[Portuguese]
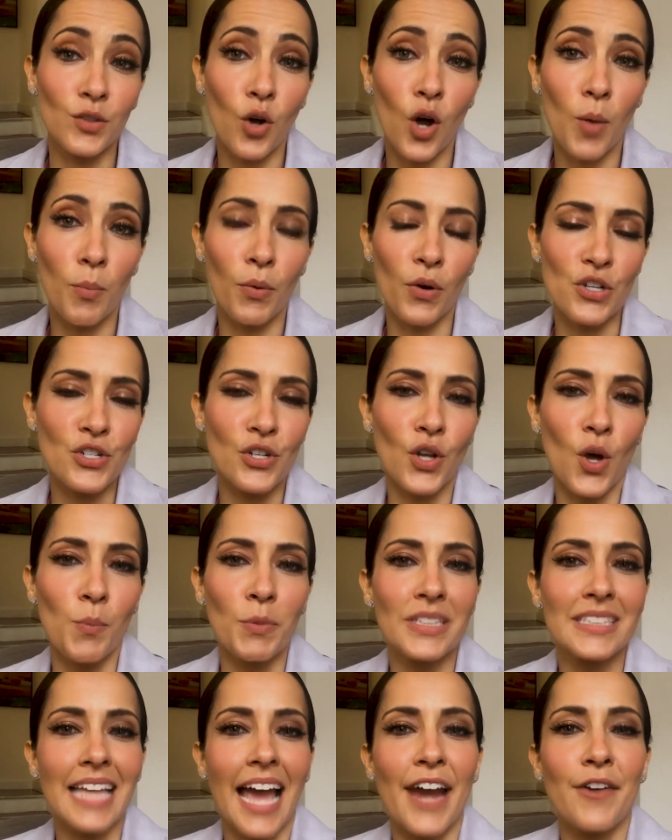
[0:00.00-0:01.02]
o robô de
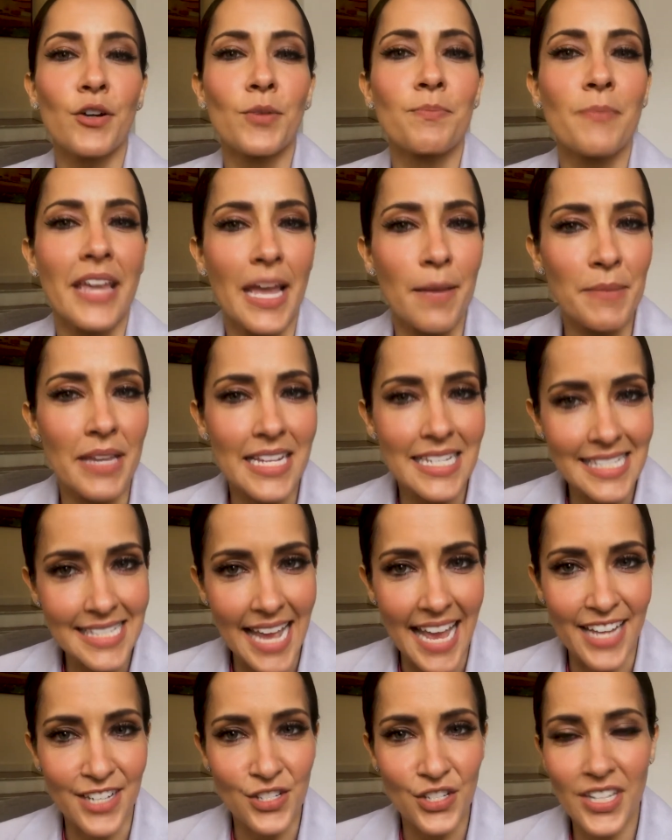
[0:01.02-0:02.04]
nome Tyron
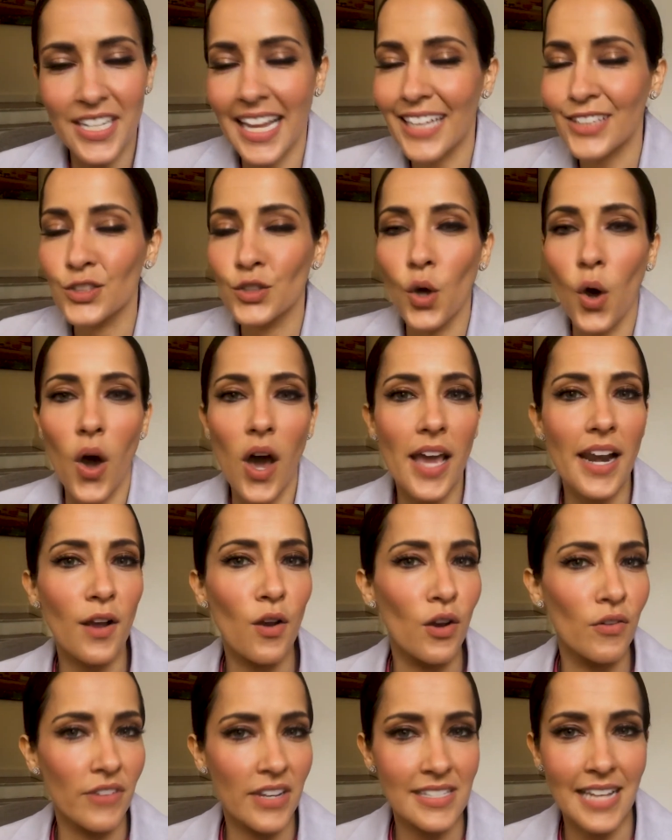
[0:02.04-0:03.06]
667, que adora
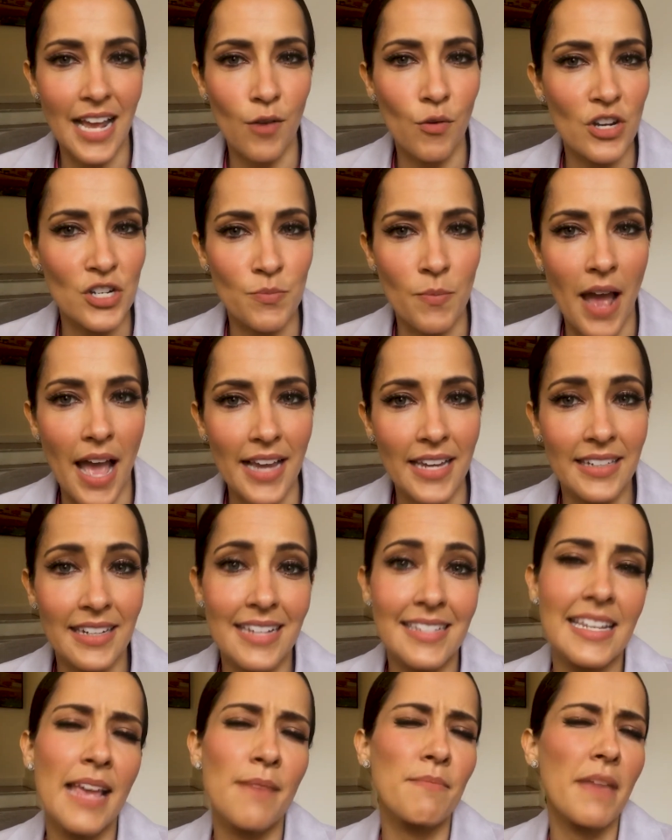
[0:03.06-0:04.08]
conversar com as
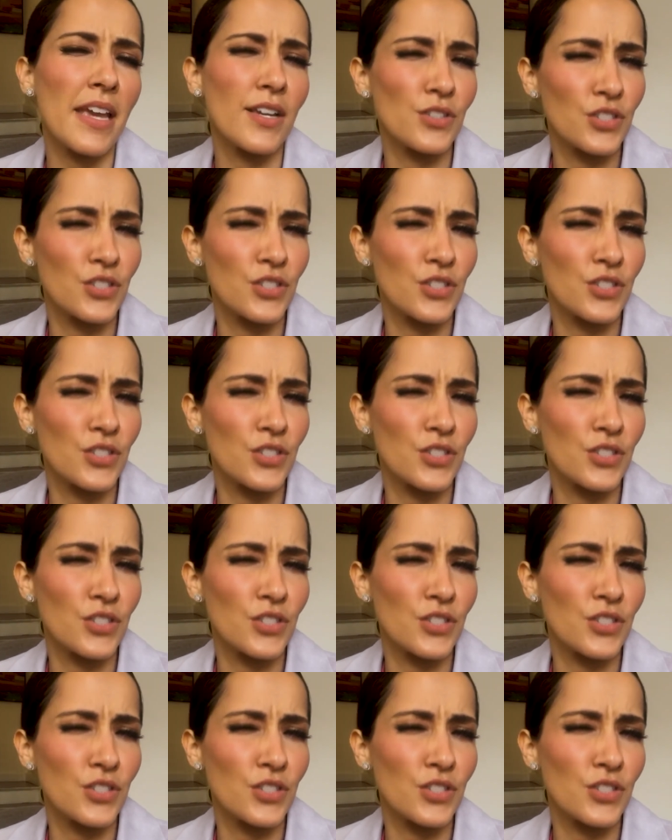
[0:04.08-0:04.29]
máquinas e é meio